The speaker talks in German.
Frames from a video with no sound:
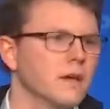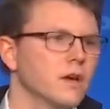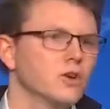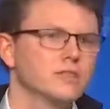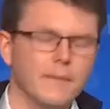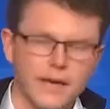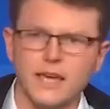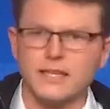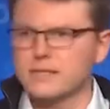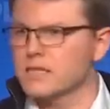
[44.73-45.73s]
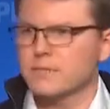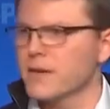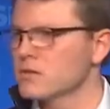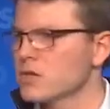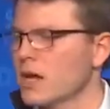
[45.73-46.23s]
Und dabei geht es nicht mehr
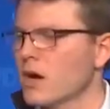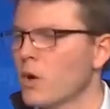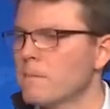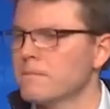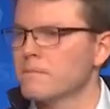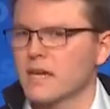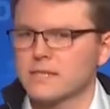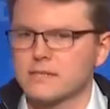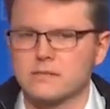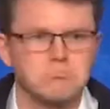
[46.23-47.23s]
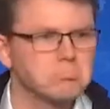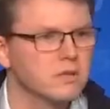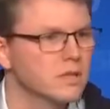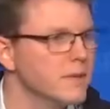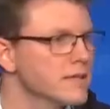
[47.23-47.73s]
nur darum, dass
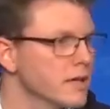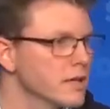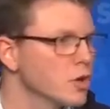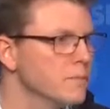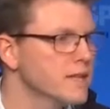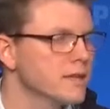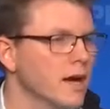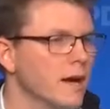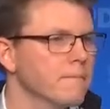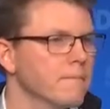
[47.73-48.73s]
die Mieterinnen und Mieter